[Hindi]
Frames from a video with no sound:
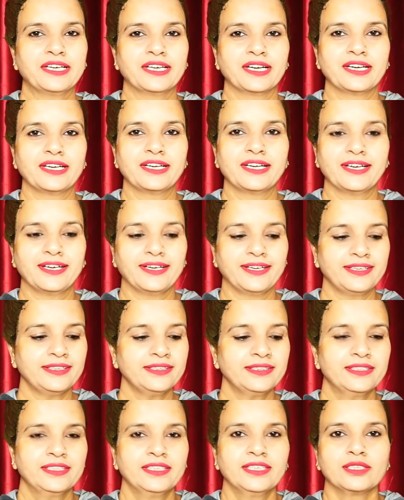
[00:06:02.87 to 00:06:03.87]
कर लिया है
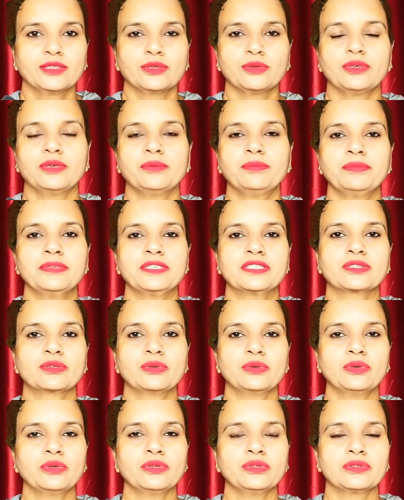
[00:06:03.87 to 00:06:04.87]
तो अब
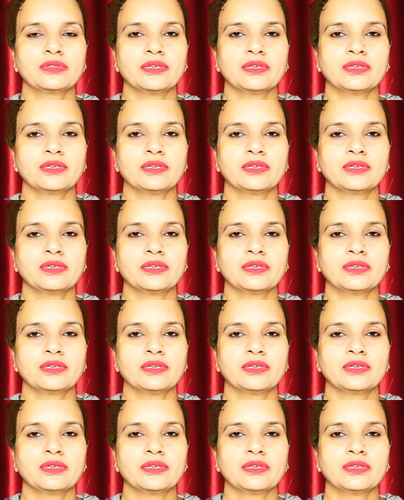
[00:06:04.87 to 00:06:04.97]
इसको